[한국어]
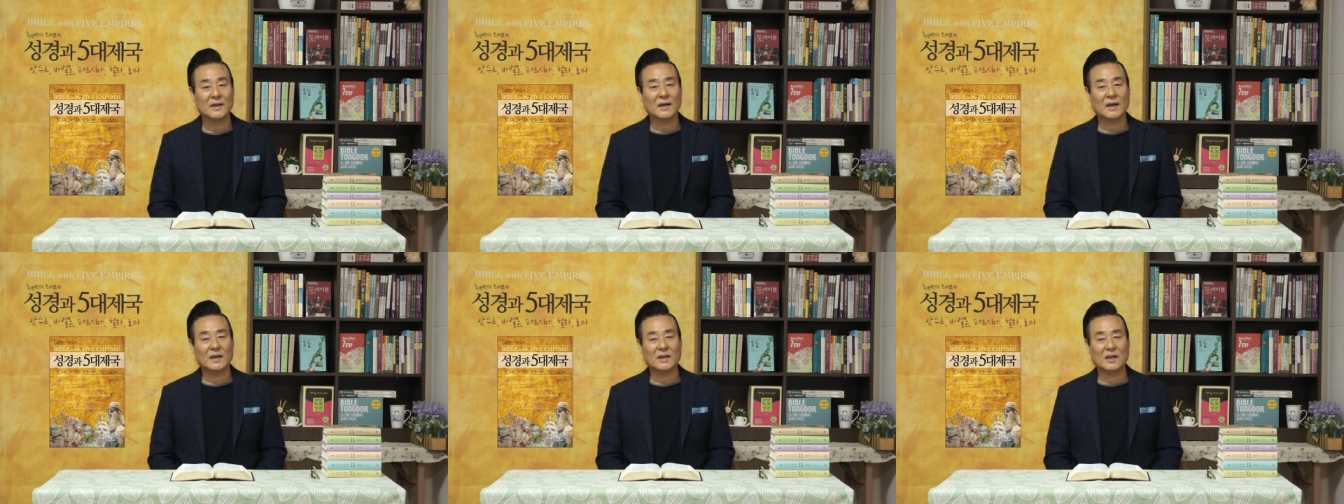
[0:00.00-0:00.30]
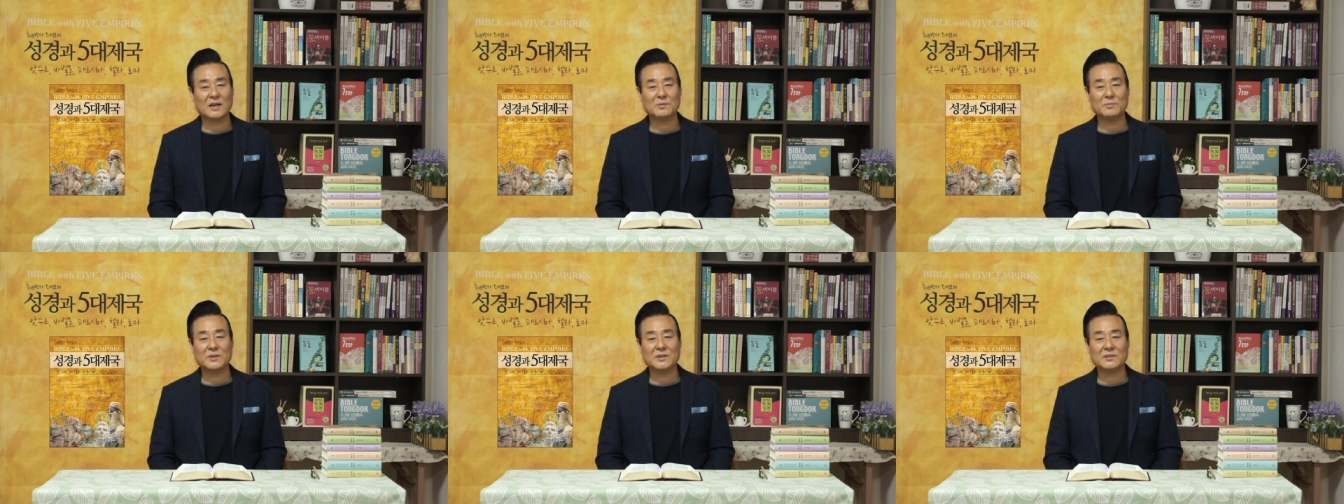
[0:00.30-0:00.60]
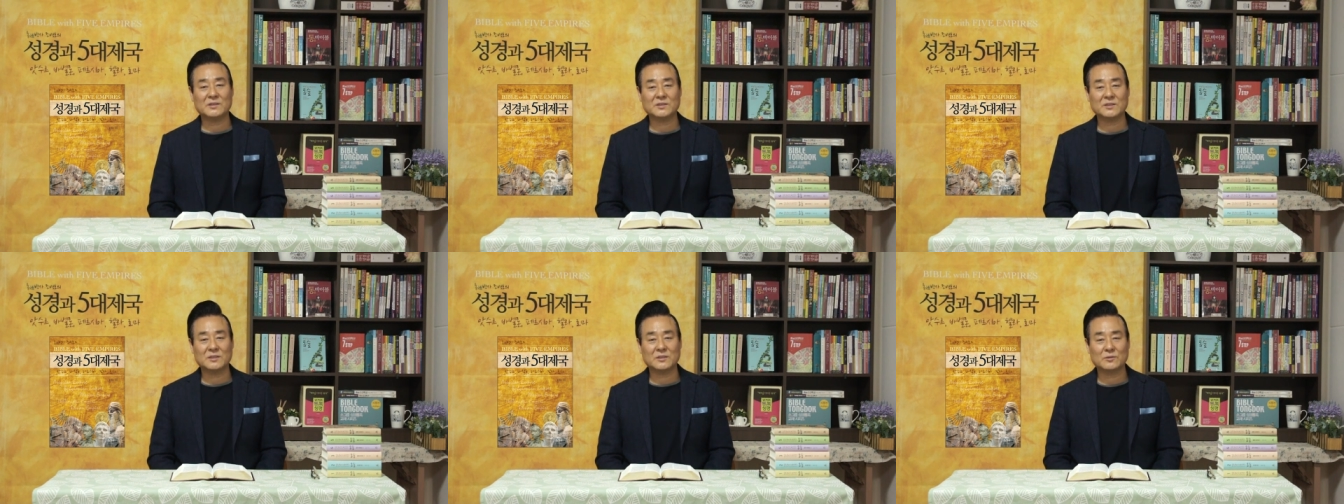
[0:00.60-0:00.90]
하나님이
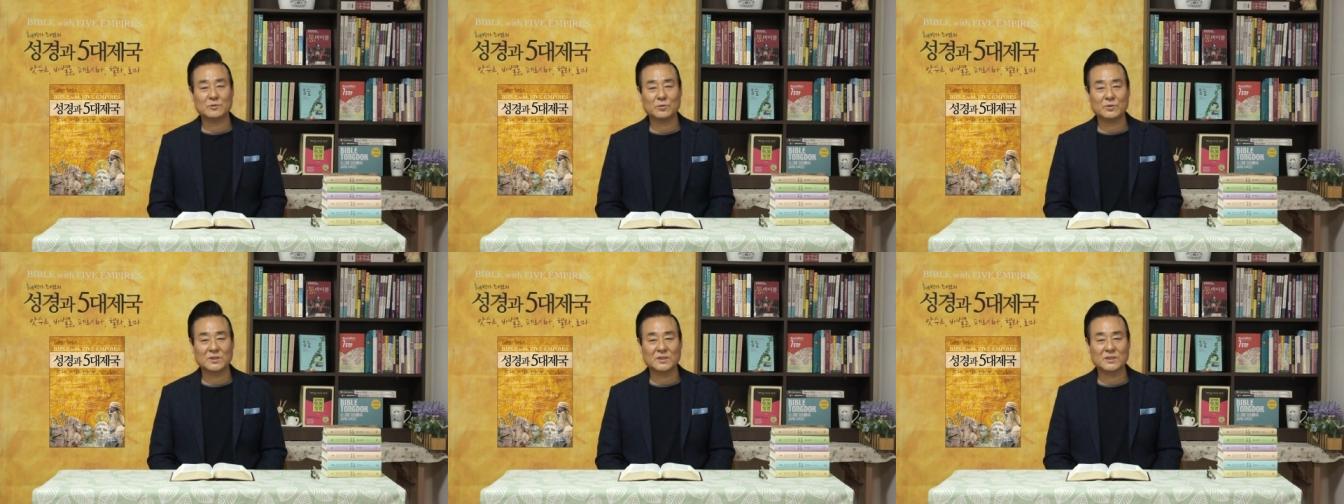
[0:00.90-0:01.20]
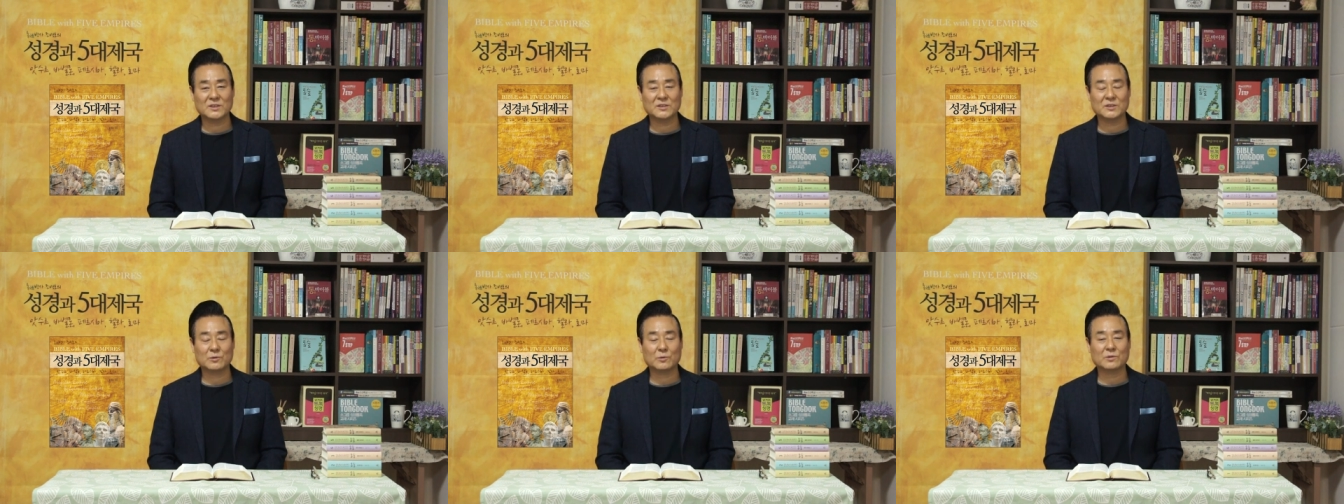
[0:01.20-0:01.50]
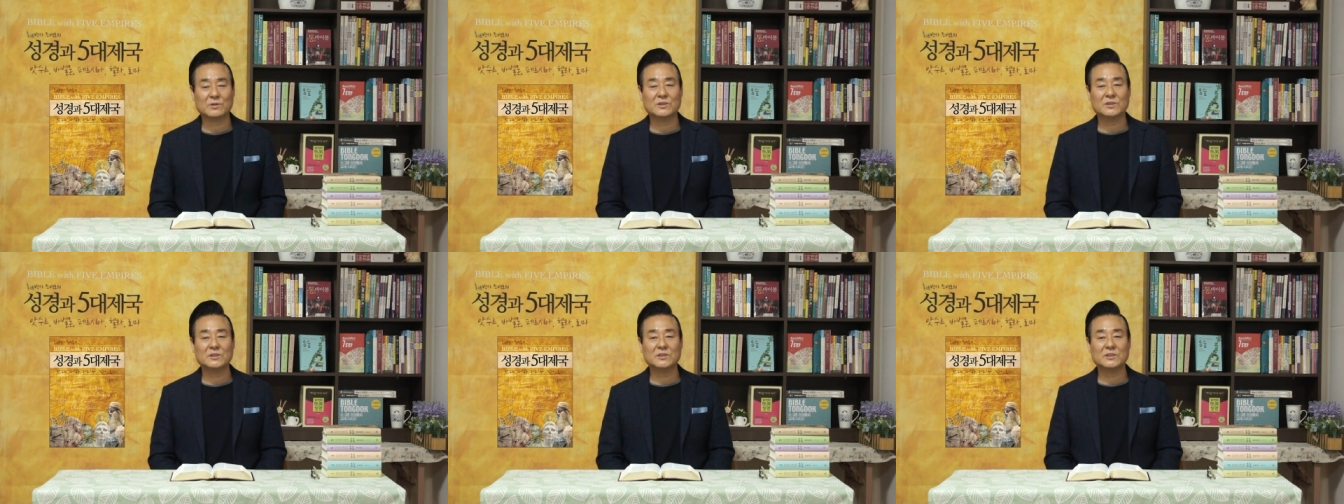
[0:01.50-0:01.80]
뜻을
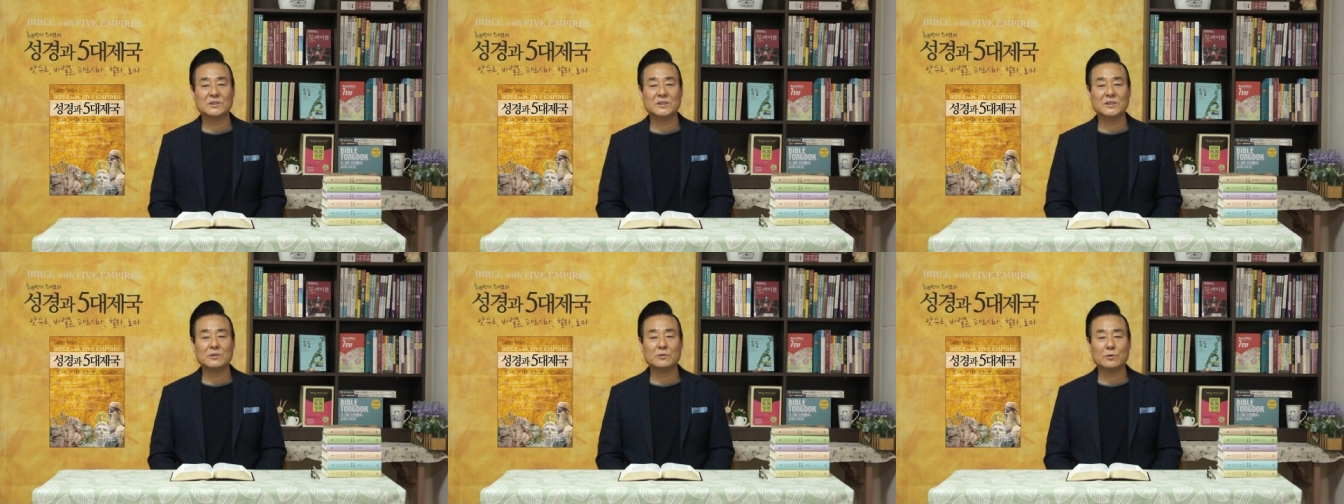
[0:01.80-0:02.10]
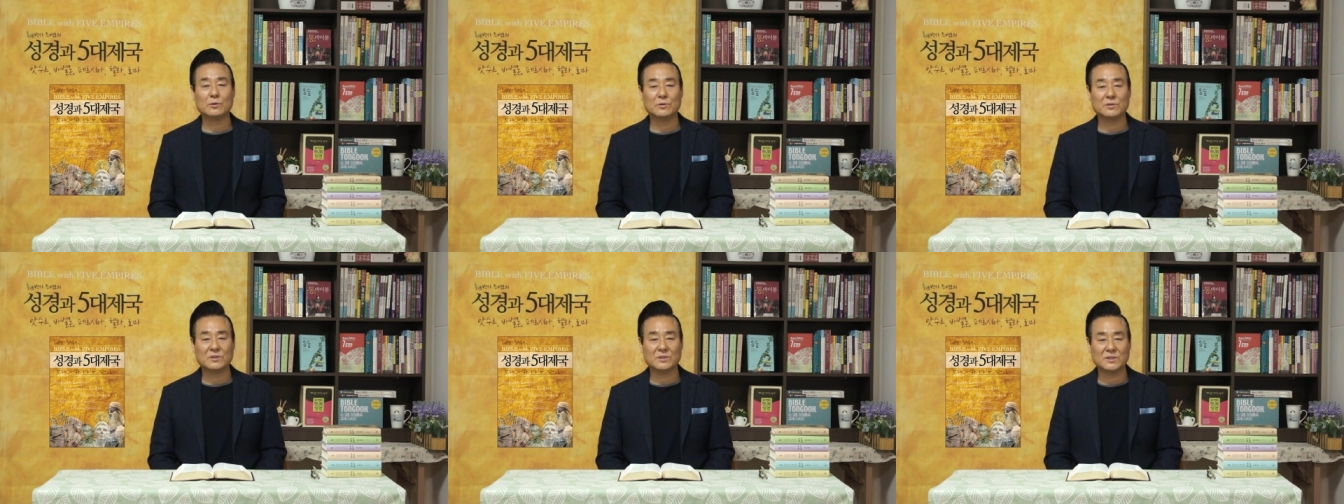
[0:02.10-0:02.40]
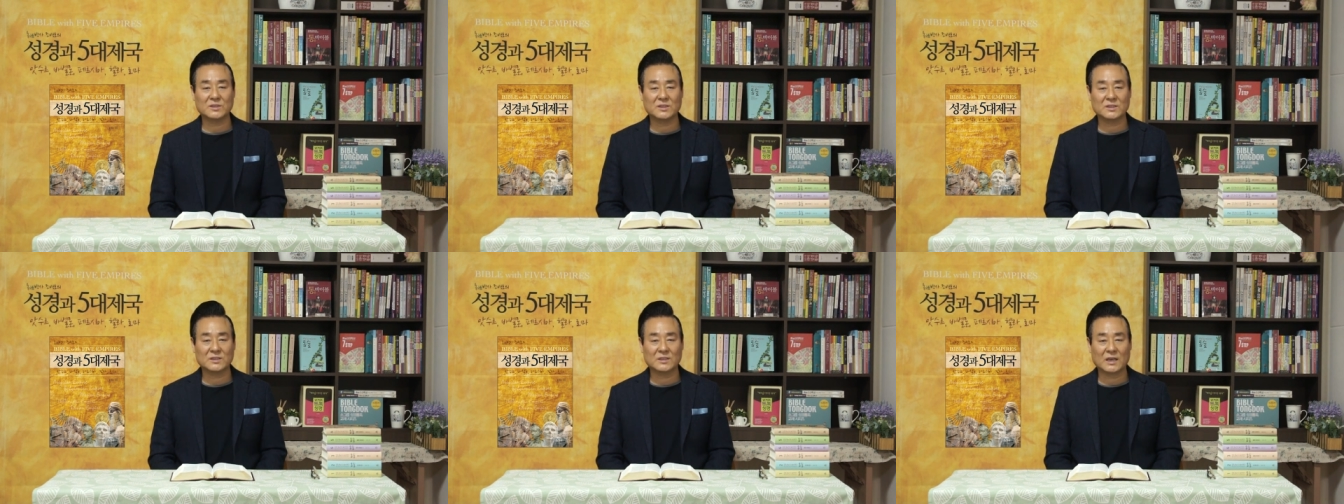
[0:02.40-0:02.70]
돌이키시고 그 진노를
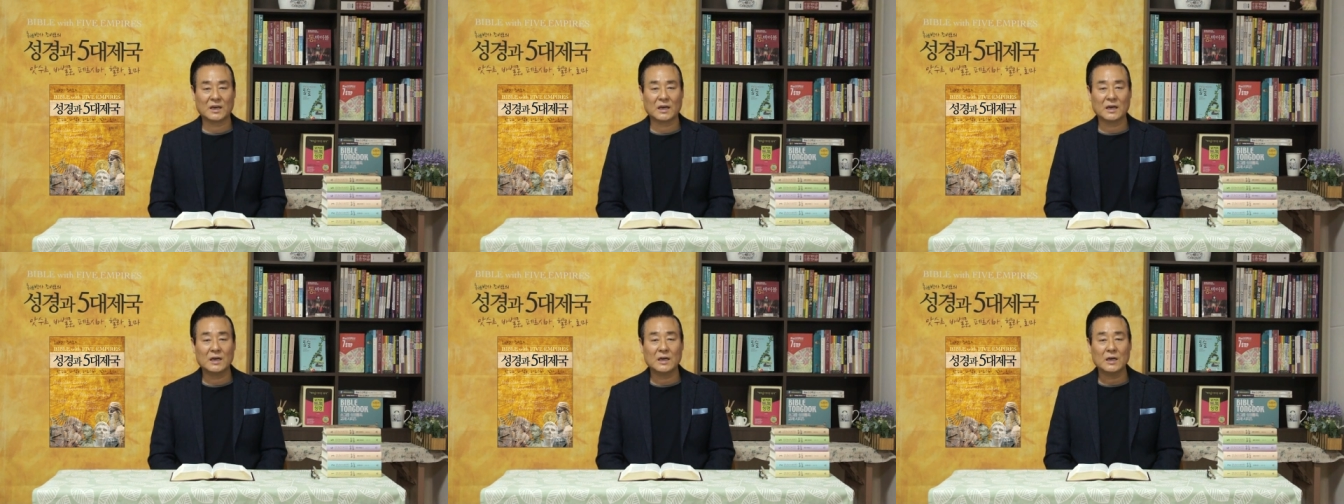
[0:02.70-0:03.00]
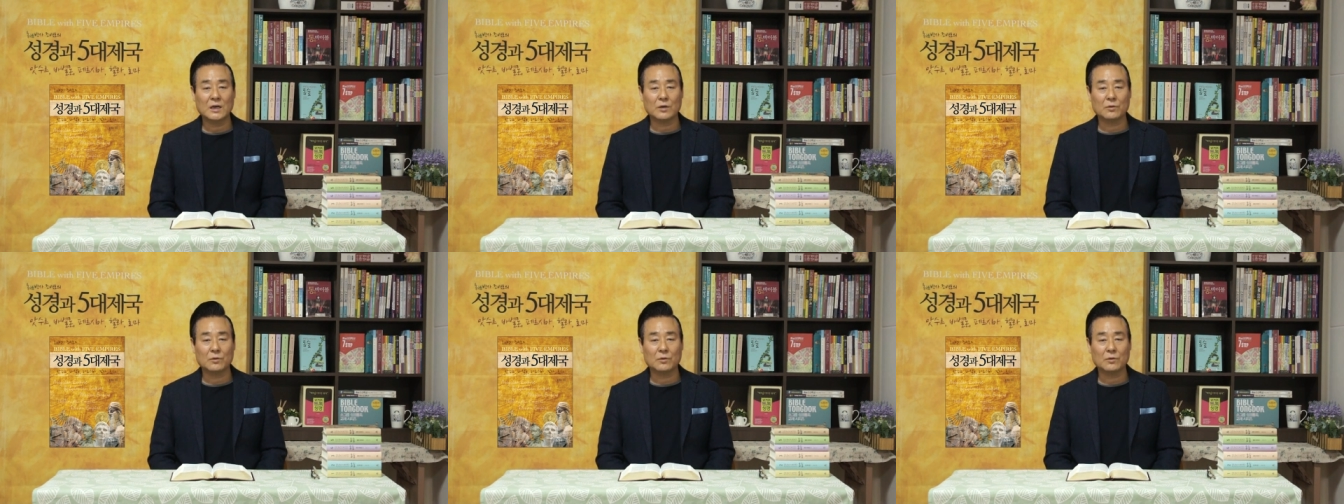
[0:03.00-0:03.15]
그치사